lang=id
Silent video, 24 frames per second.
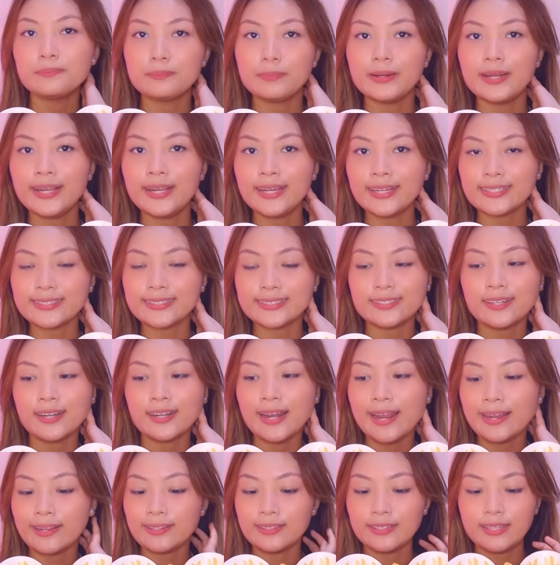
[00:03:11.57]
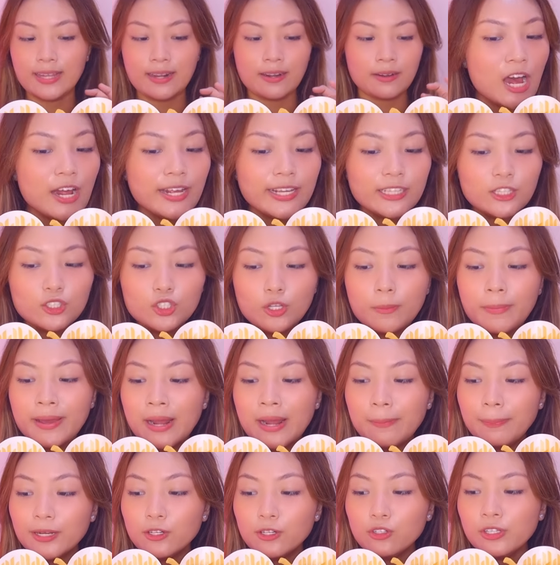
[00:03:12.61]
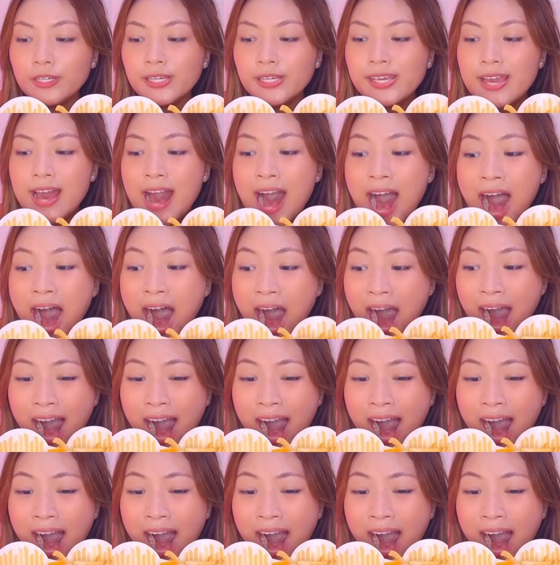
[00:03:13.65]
kepala kecengklek ntar. Ah, kita cobain apa dulu ya?